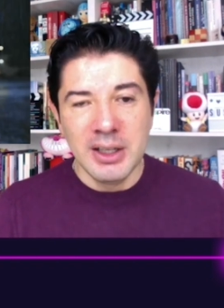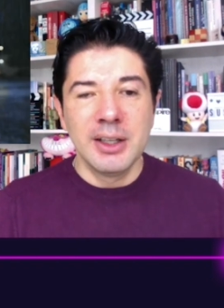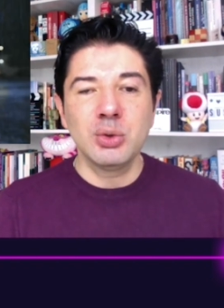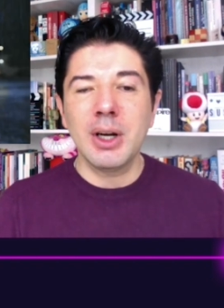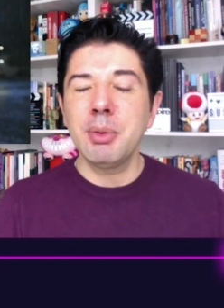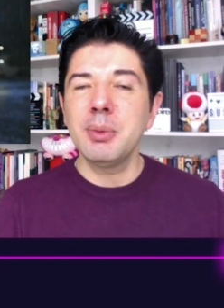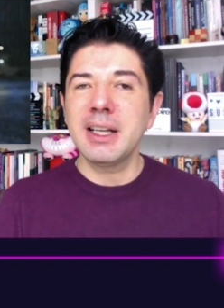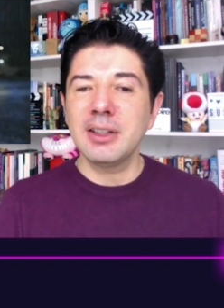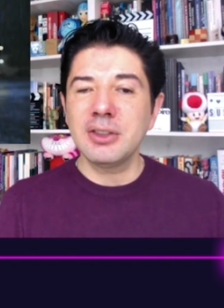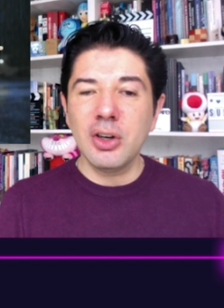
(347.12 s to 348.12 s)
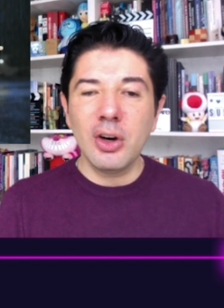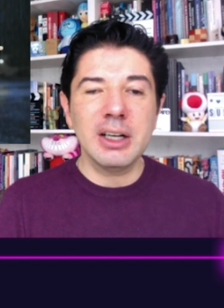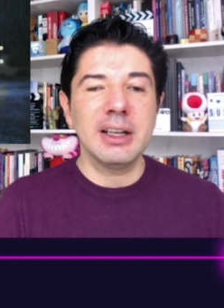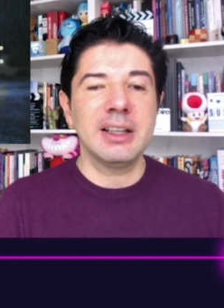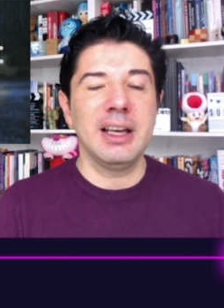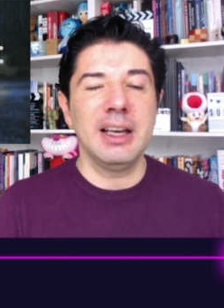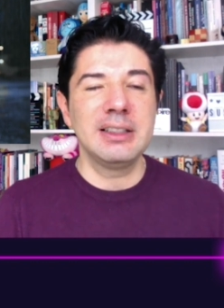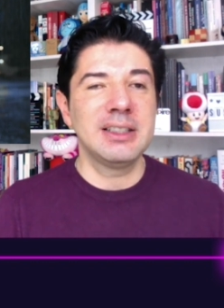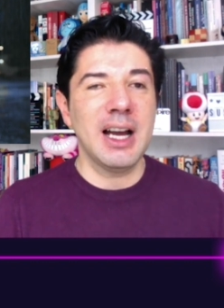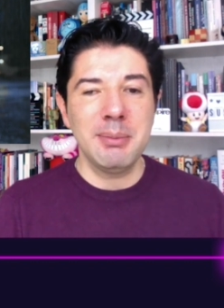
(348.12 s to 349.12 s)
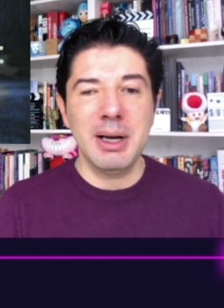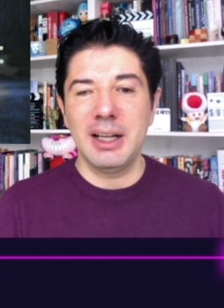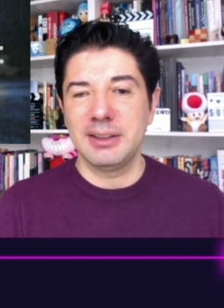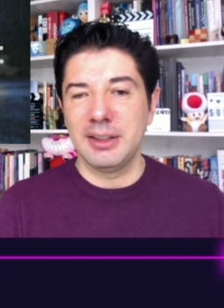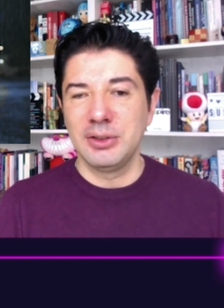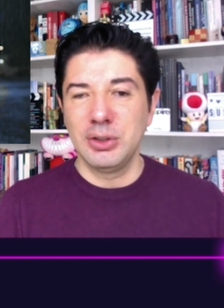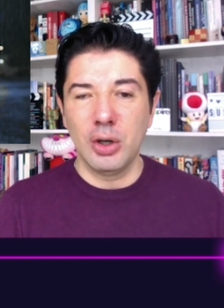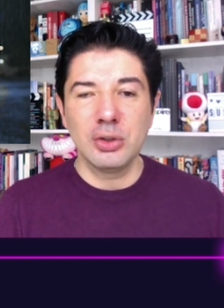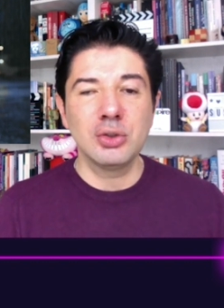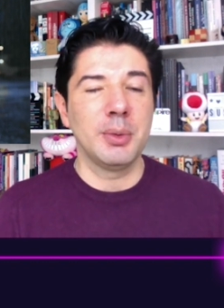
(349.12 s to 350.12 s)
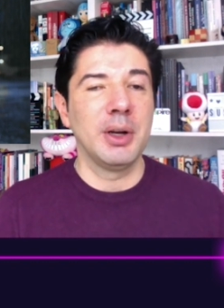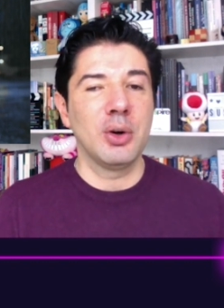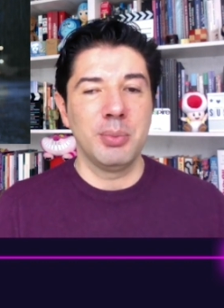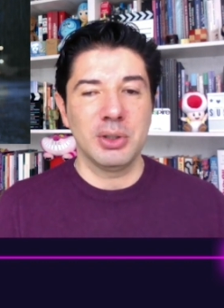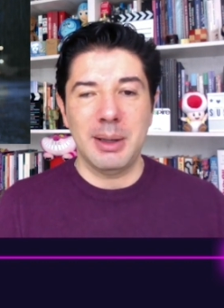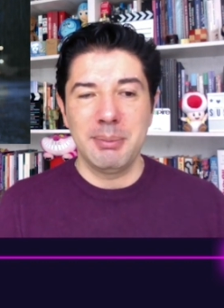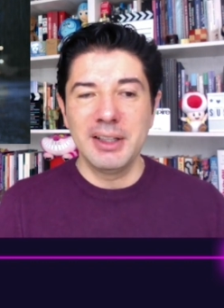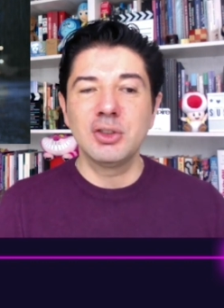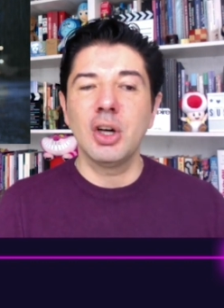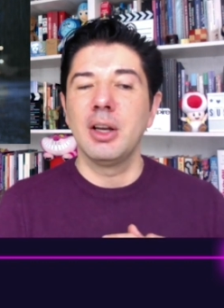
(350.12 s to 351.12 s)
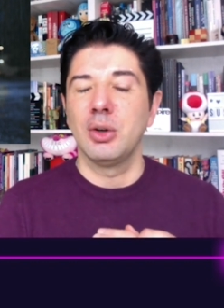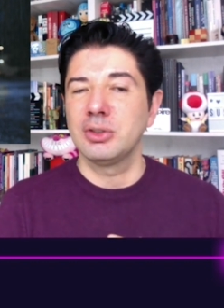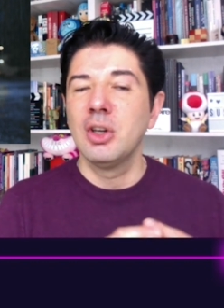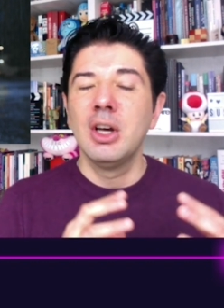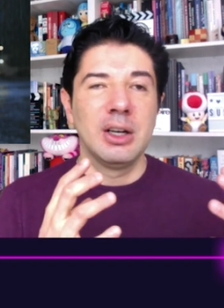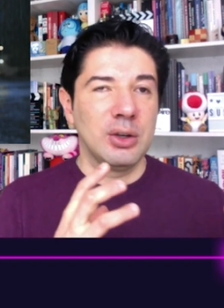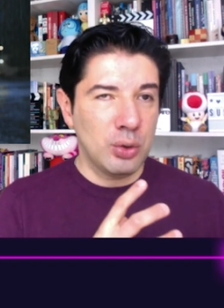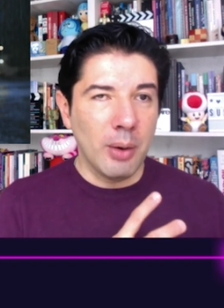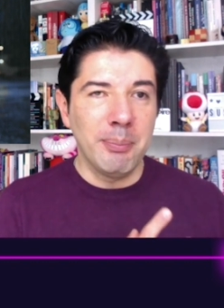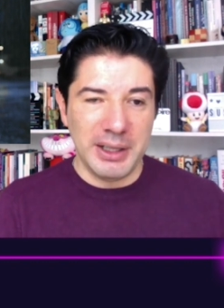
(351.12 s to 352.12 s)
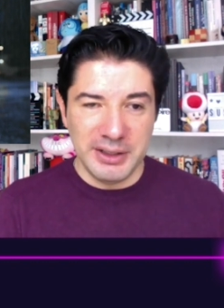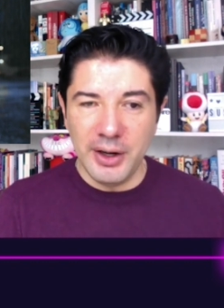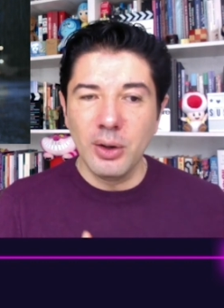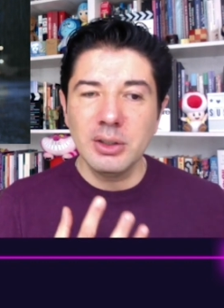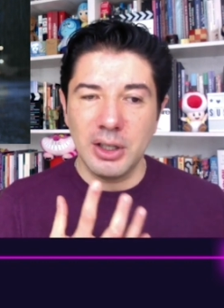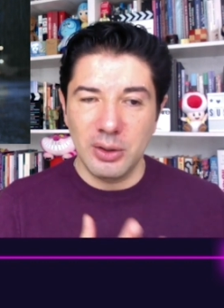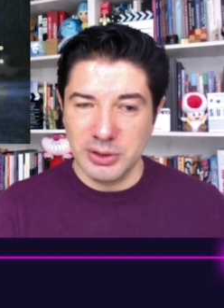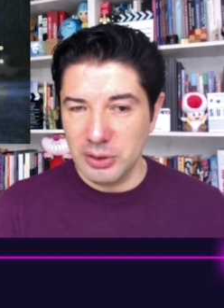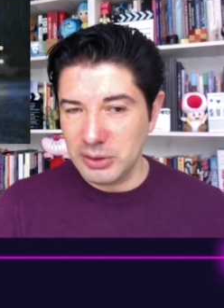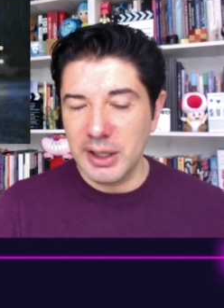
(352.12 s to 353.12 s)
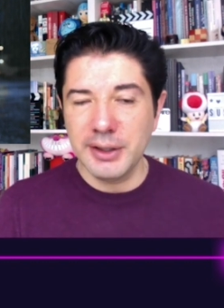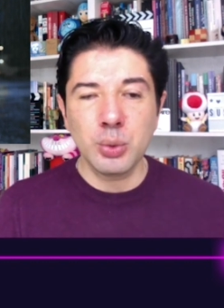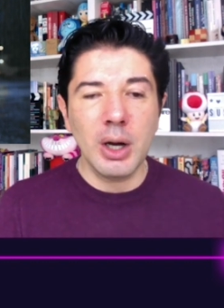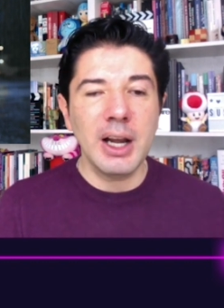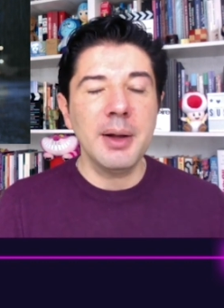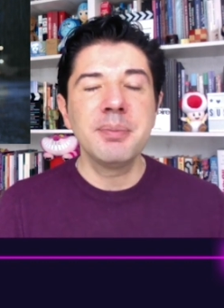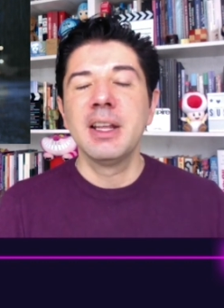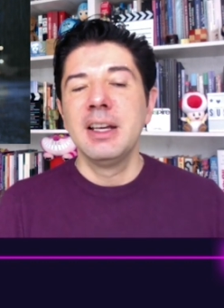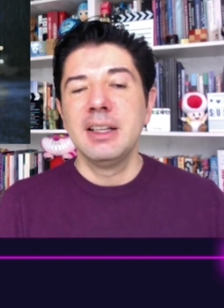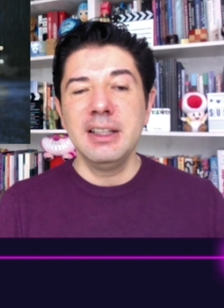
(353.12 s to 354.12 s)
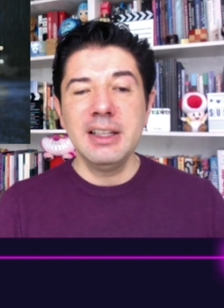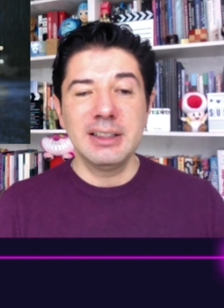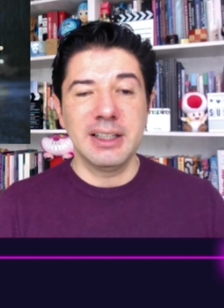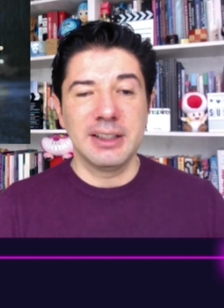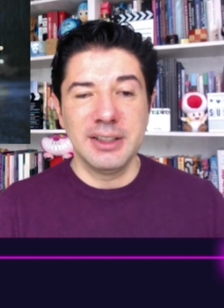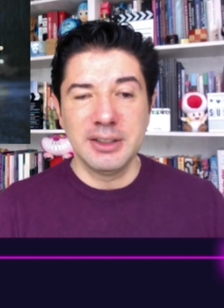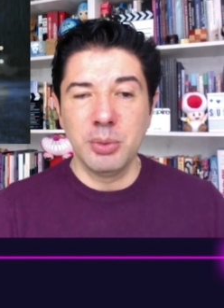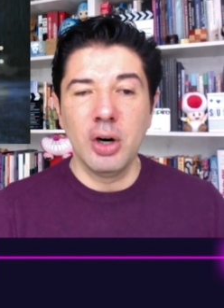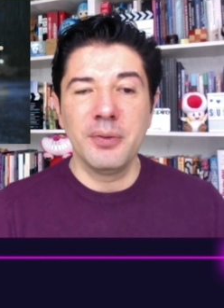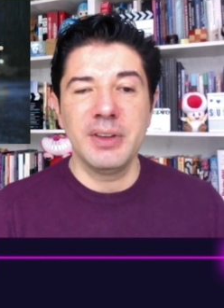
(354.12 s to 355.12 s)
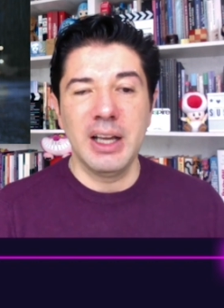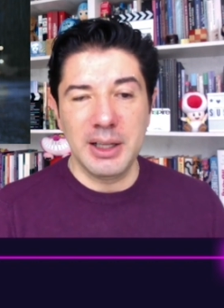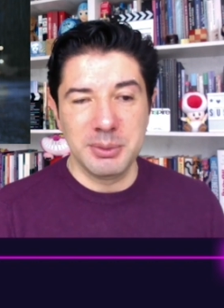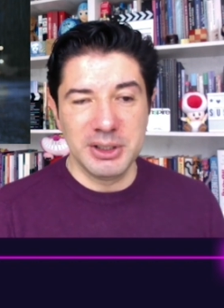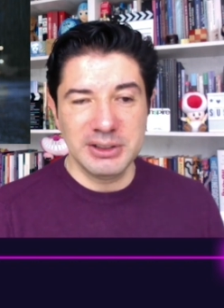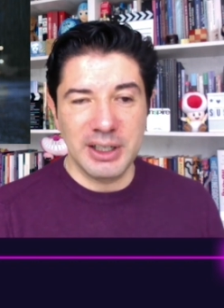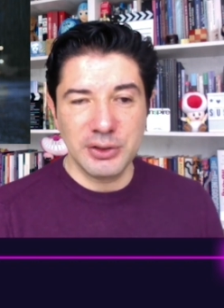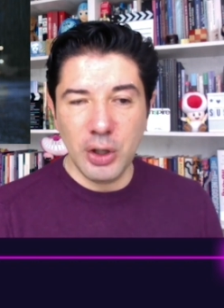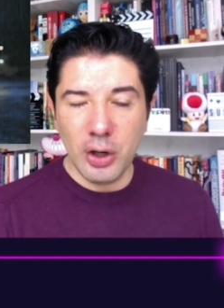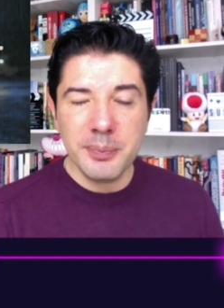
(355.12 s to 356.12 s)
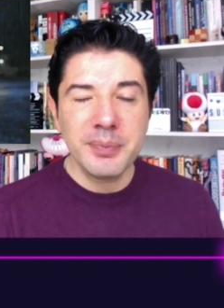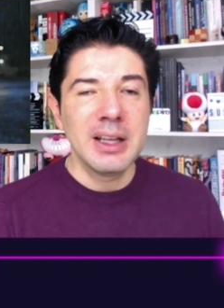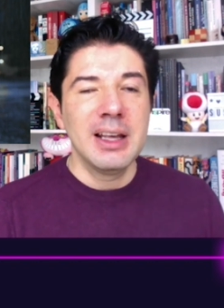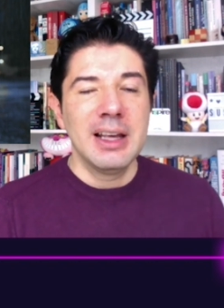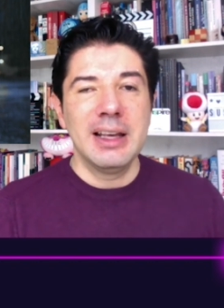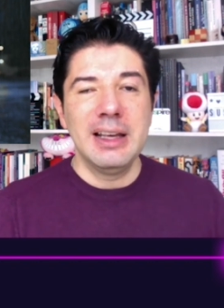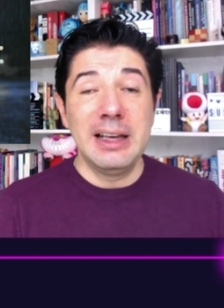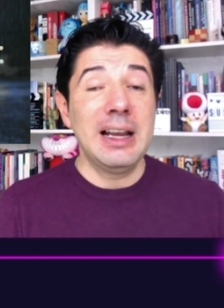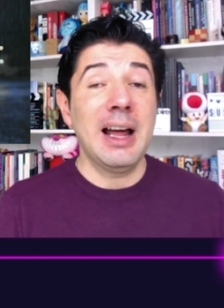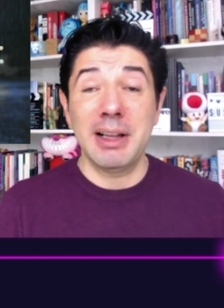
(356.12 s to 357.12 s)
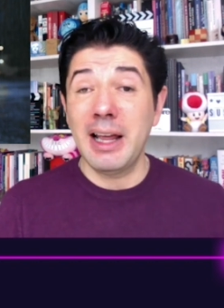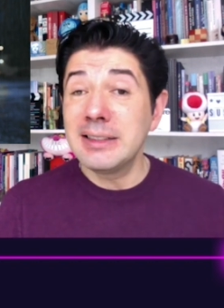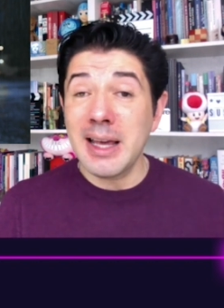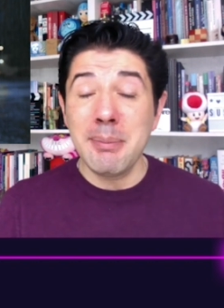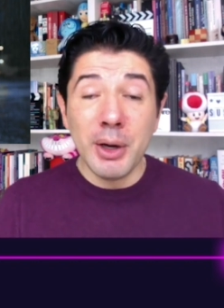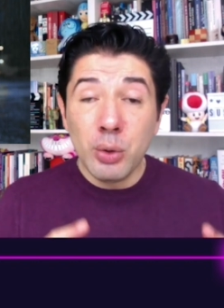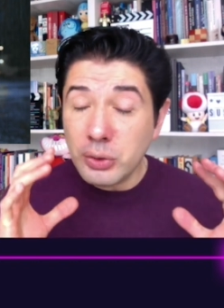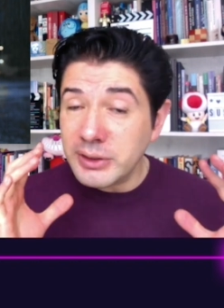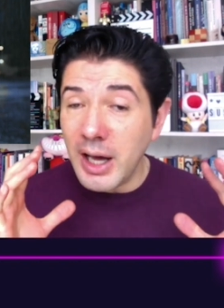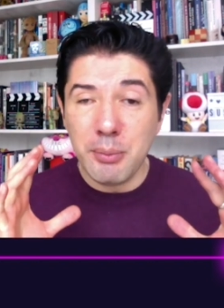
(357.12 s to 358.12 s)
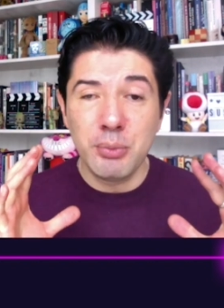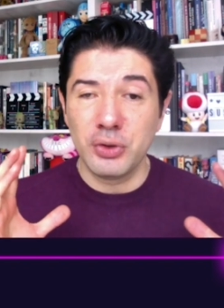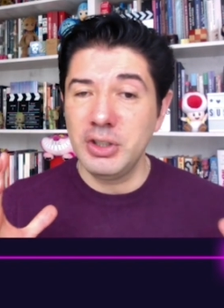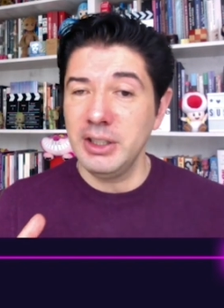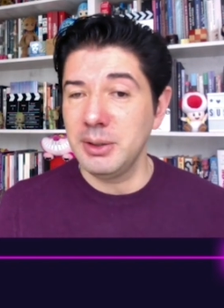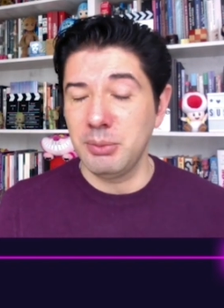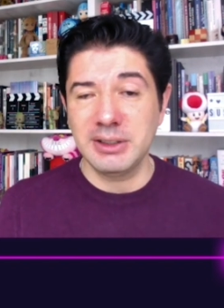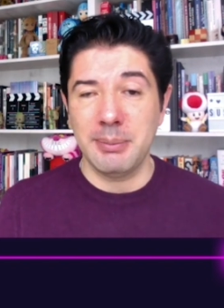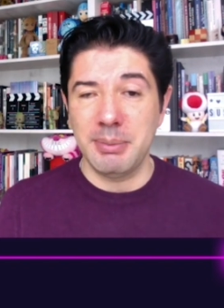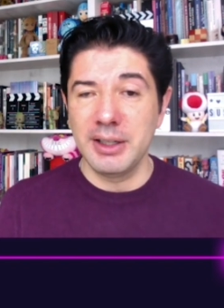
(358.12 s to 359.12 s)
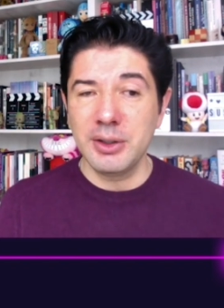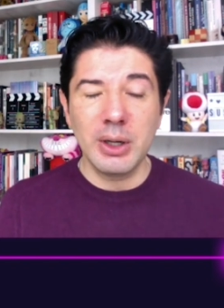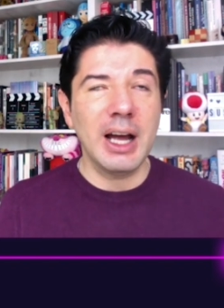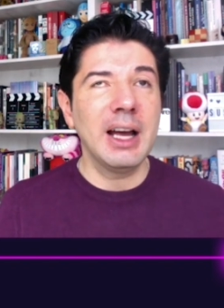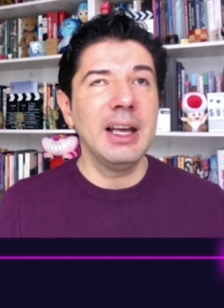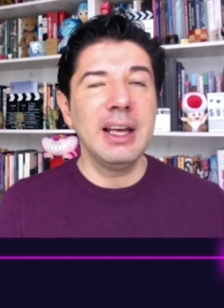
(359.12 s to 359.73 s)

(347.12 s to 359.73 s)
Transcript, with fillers: Es una publicación que llama la atención sobre el comportamiento de los compañeros, de los niños en la escuela y el sexismo de la administración. Eh, la verdad es que me gusta muchísimo esta película,